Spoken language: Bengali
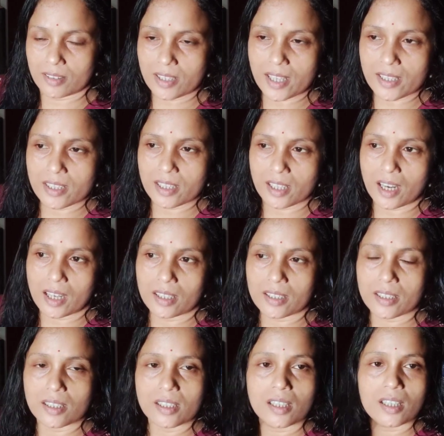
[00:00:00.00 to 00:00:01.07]
চাইছে না আর
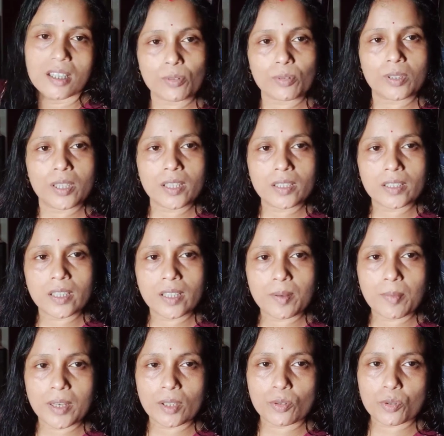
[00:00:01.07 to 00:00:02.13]
কি তো দিন থেকে
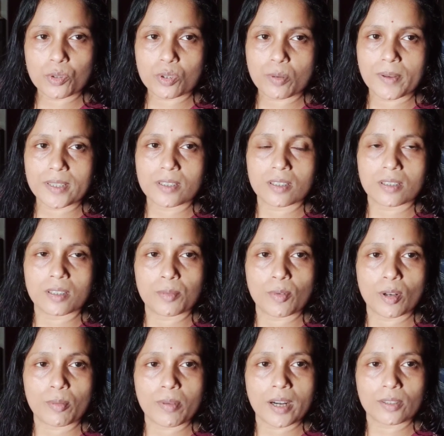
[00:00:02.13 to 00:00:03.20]
মানে কষ্ট পাচ্ছে কি
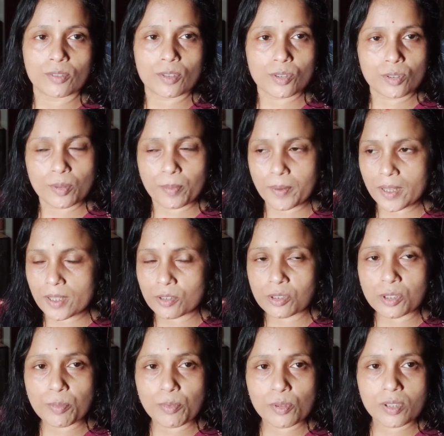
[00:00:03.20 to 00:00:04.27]
বলবার কষ্ট পেয়ে
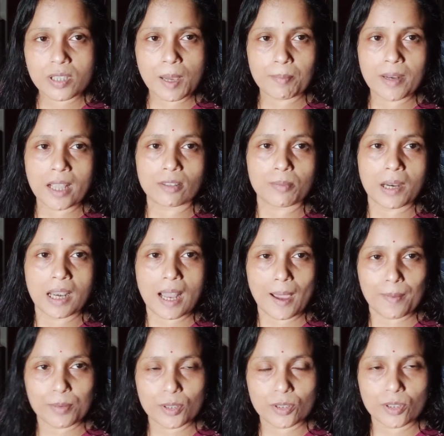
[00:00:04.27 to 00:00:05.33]
যদি বুঝতাম না তোমার
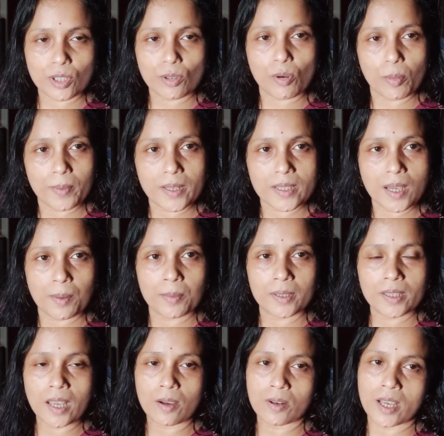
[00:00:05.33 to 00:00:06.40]
লাভ হচ্ছে কমে যাবে
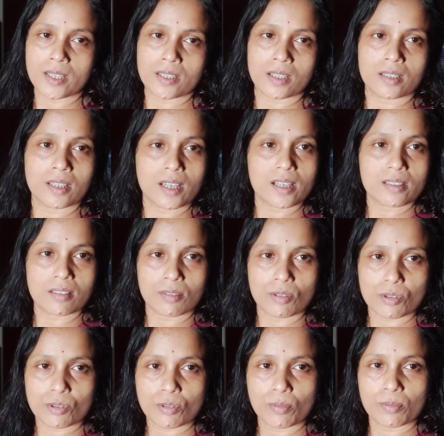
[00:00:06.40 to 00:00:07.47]
তাহলে আচ্ছা ঠিক আছে
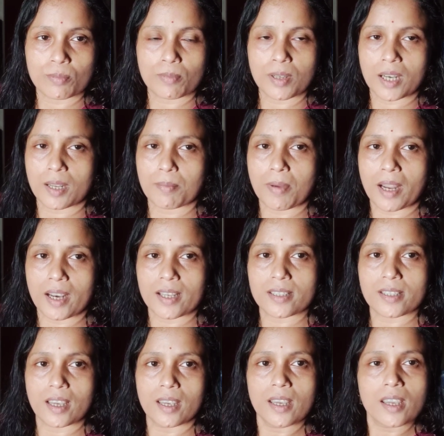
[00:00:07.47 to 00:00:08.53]
কষ্ট মানে মানা
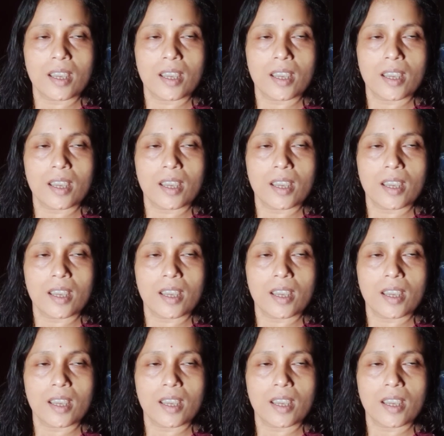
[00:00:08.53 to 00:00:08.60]
যায়